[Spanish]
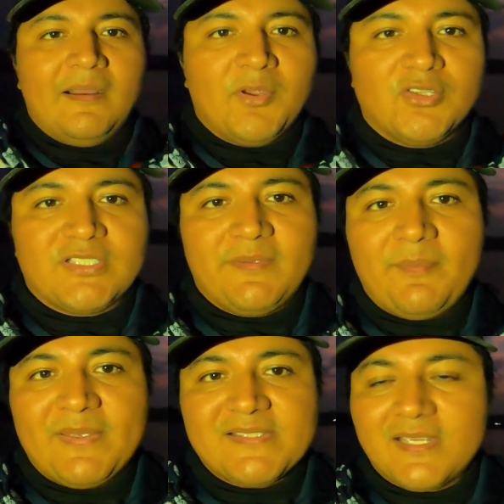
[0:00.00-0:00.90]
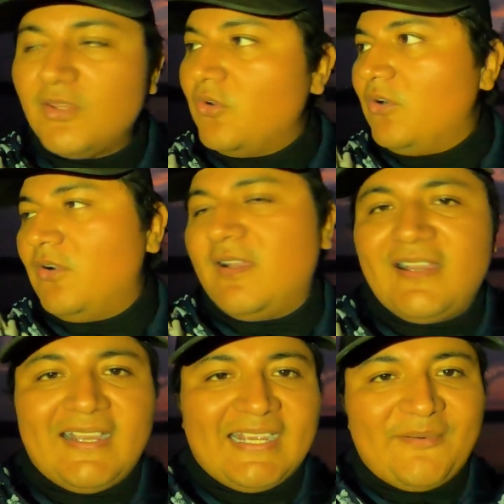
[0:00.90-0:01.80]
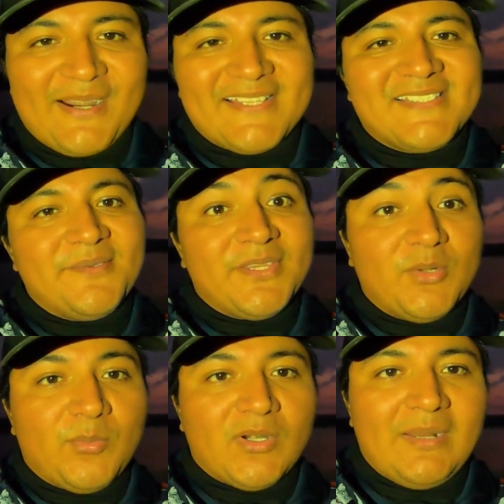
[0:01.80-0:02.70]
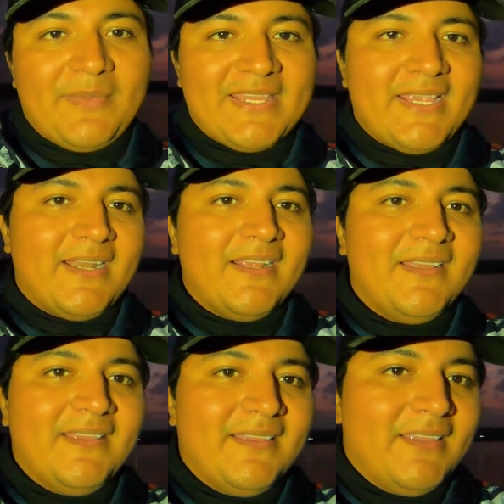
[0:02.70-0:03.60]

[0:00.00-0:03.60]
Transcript: Amigos, había pensado acabar este video por la mañana.